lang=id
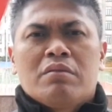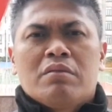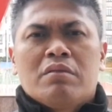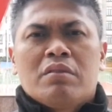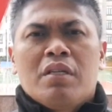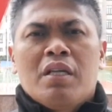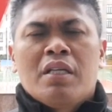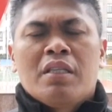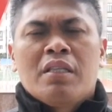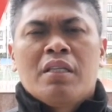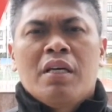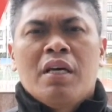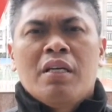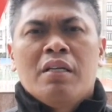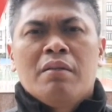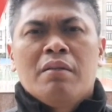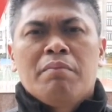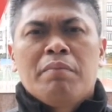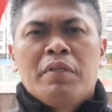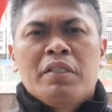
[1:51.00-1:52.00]

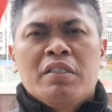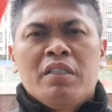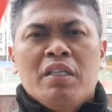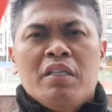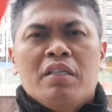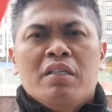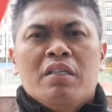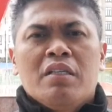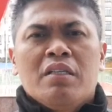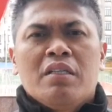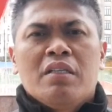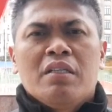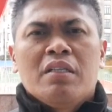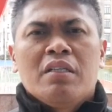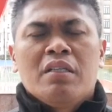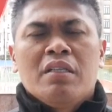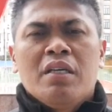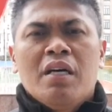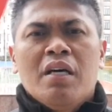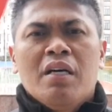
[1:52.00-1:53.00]
latihan fisik
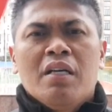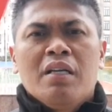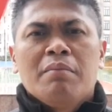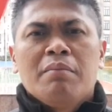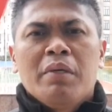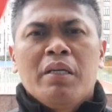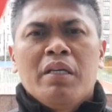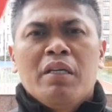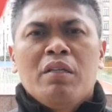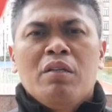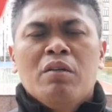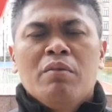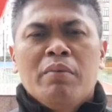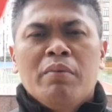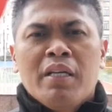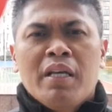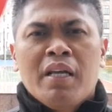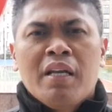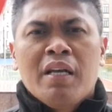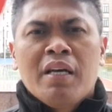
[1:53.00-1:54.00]
yang lebih
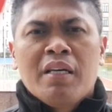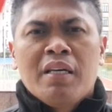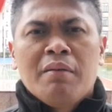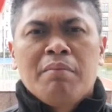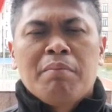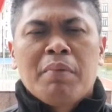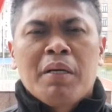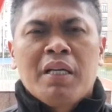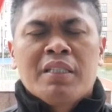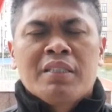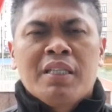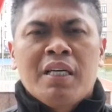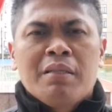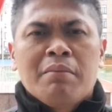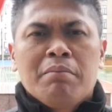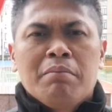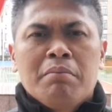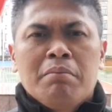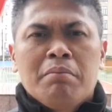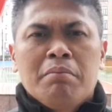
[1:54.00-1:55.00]
dominan lagi pada saat
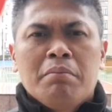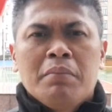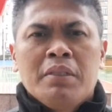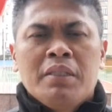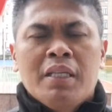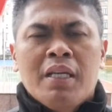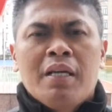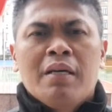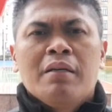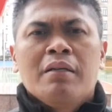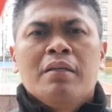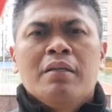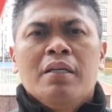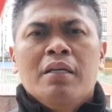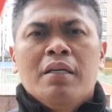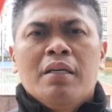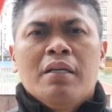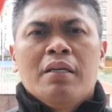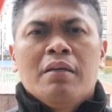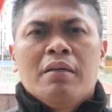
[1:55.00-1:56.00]
menjelang
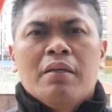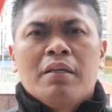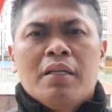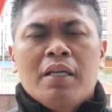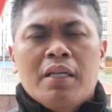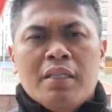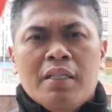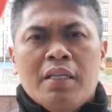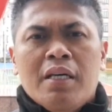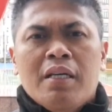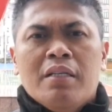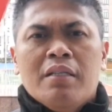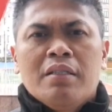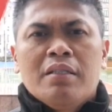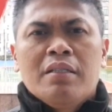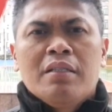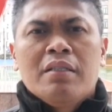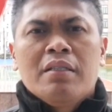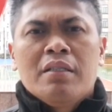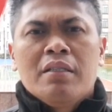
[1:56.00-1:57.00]
latihan
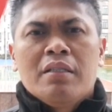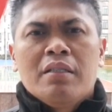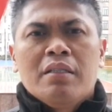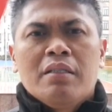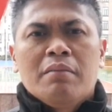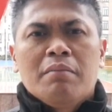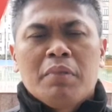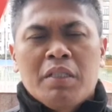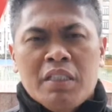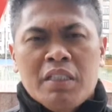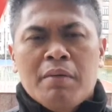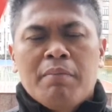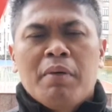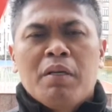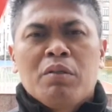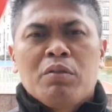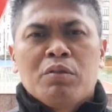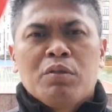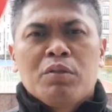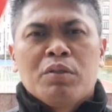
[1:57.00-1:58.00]

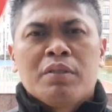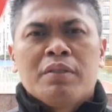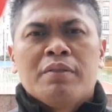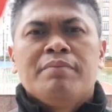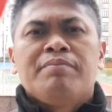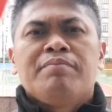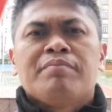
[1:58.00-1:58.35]
persiapan khusus.